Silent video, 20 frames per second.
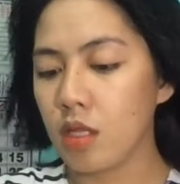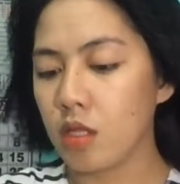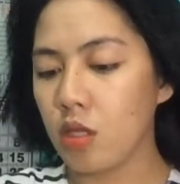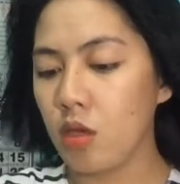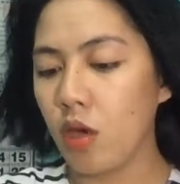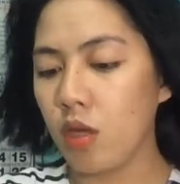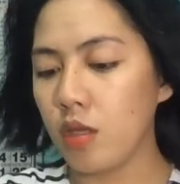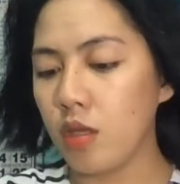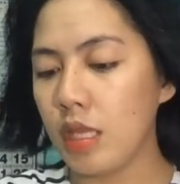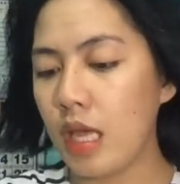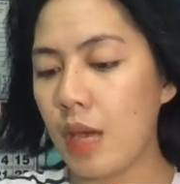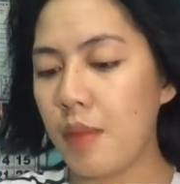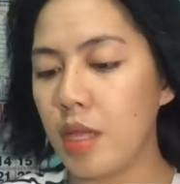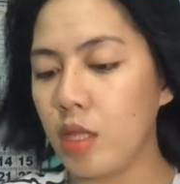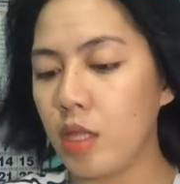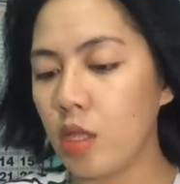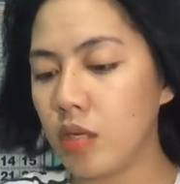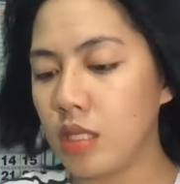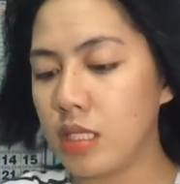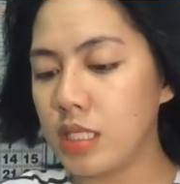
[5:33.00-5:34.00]
Ito yung ano
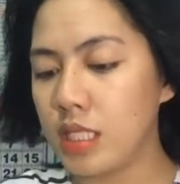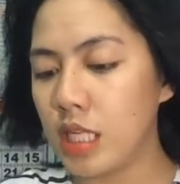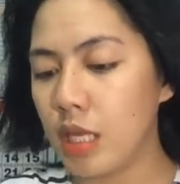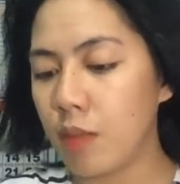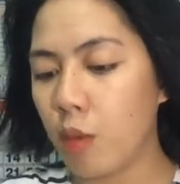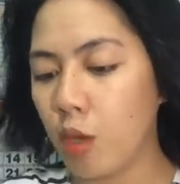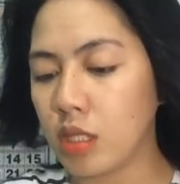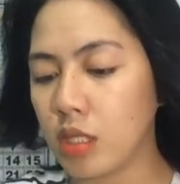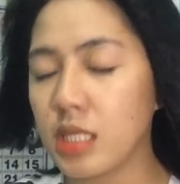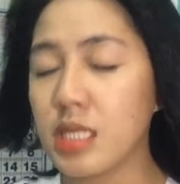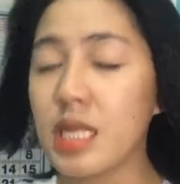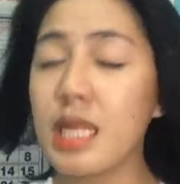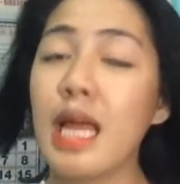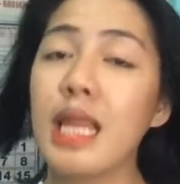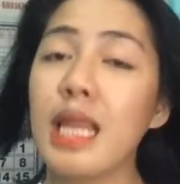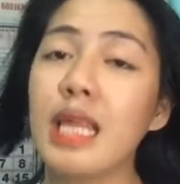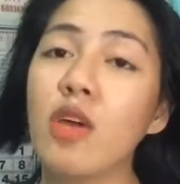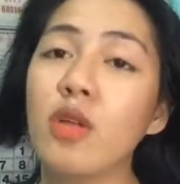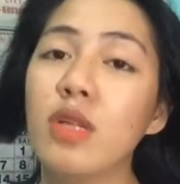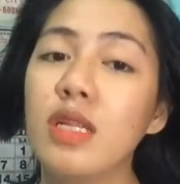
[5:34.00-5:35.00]
namin. Ito yung resibo. Tapos
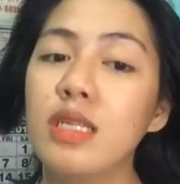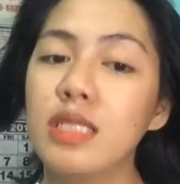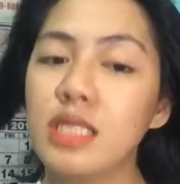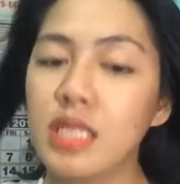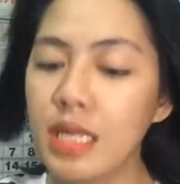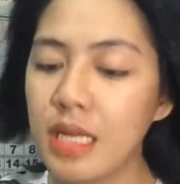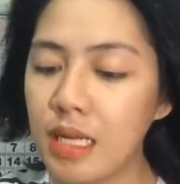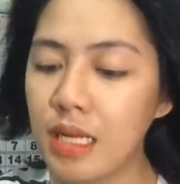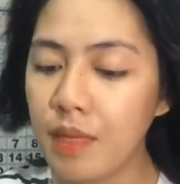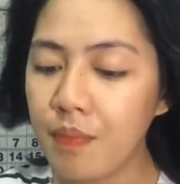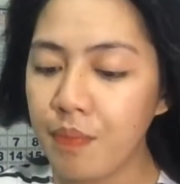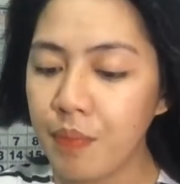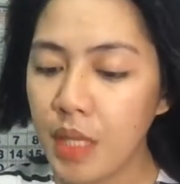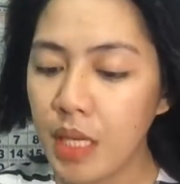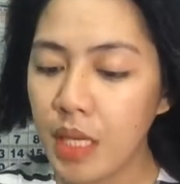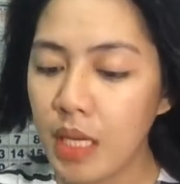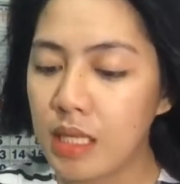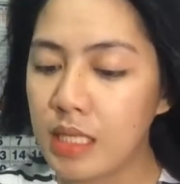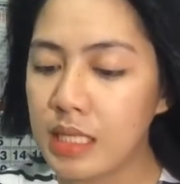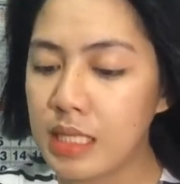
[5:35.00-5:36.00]
ilalagay ko na sa
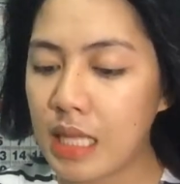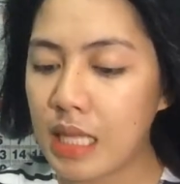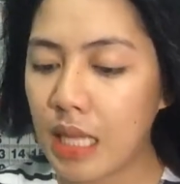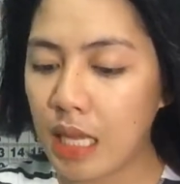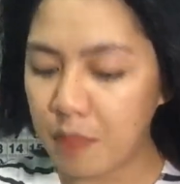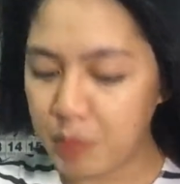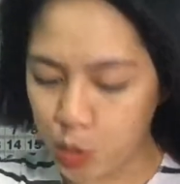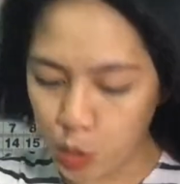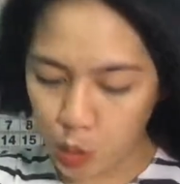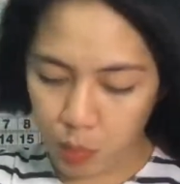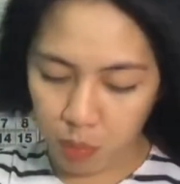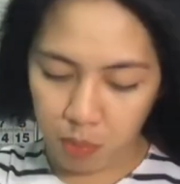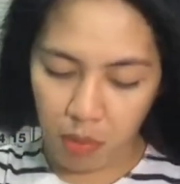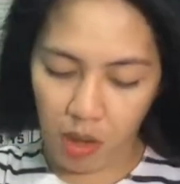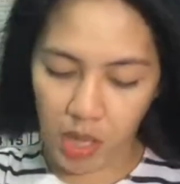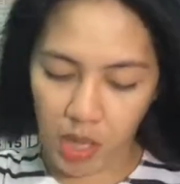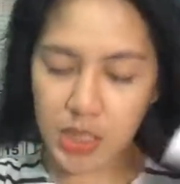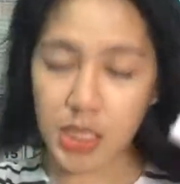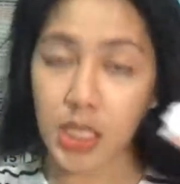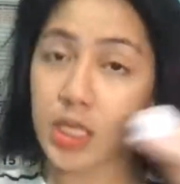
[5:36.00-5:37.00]
description
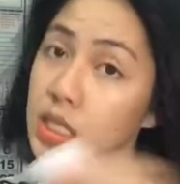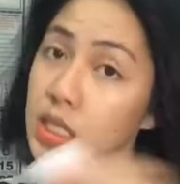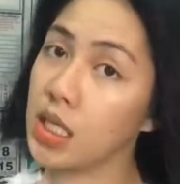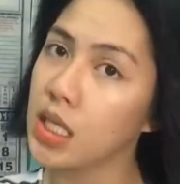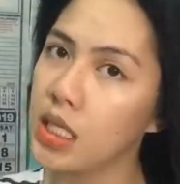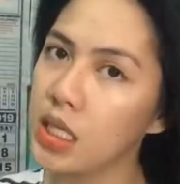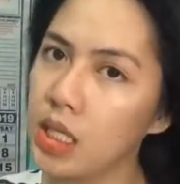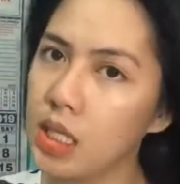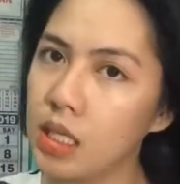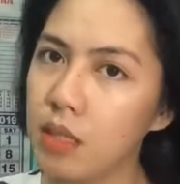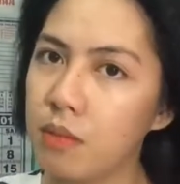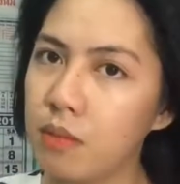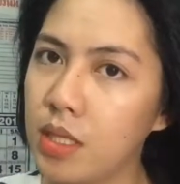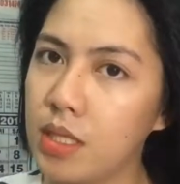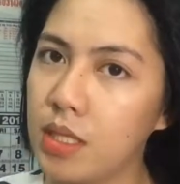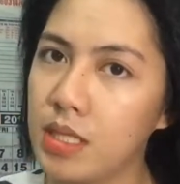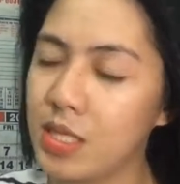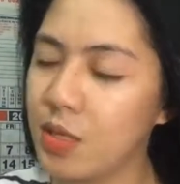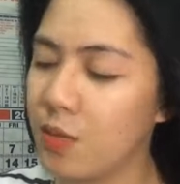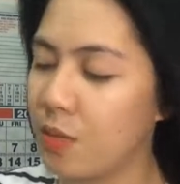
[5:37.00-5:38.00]
box kasi
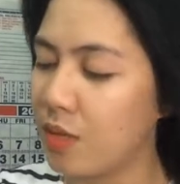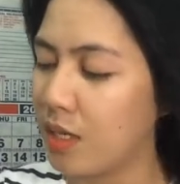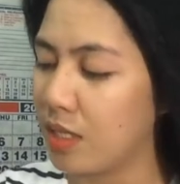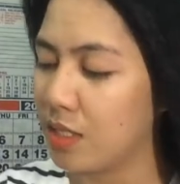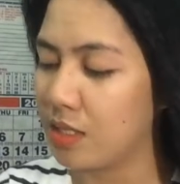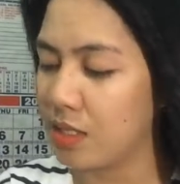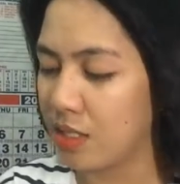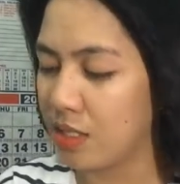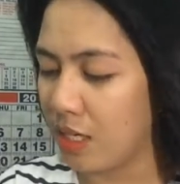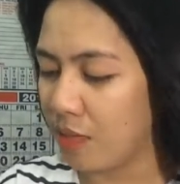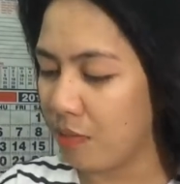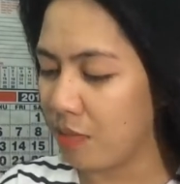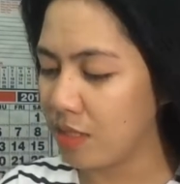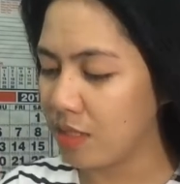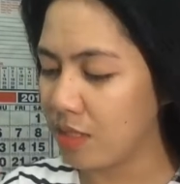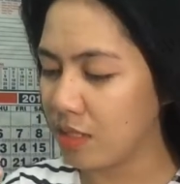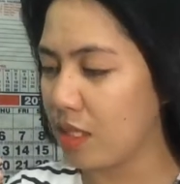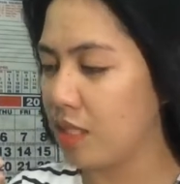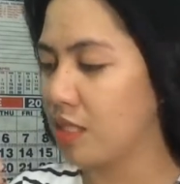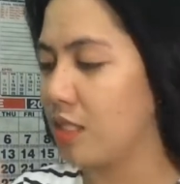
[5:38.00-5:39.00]
kinakabahan si Water
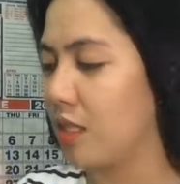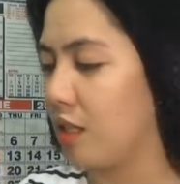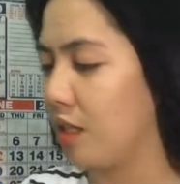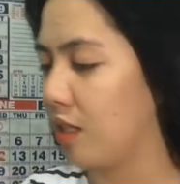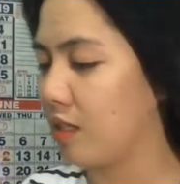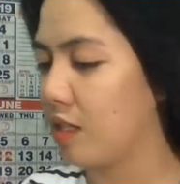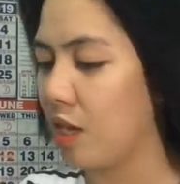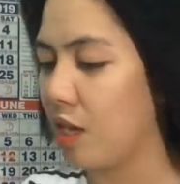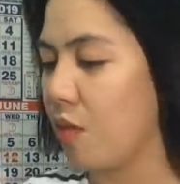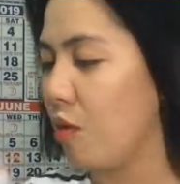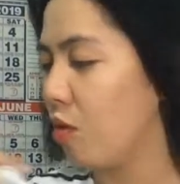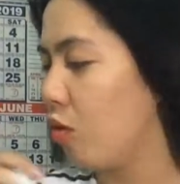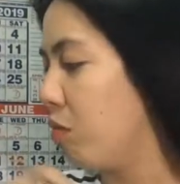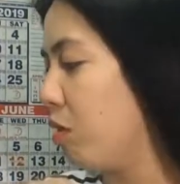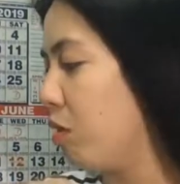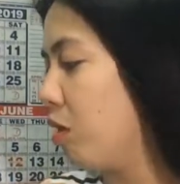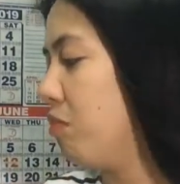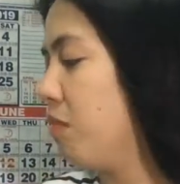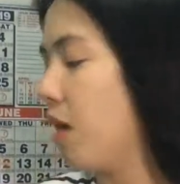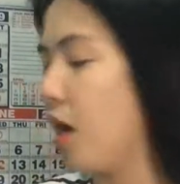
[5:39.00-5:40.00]
habang nagsa-search. Ewan
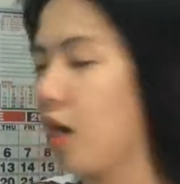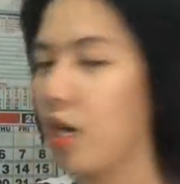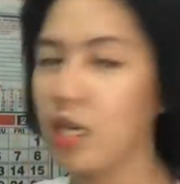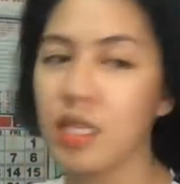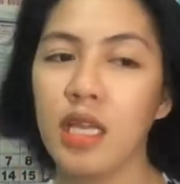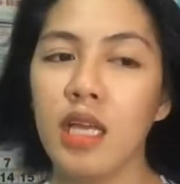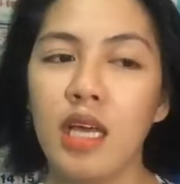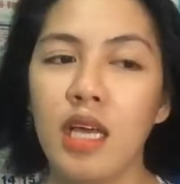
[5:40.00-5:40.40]
ko pa.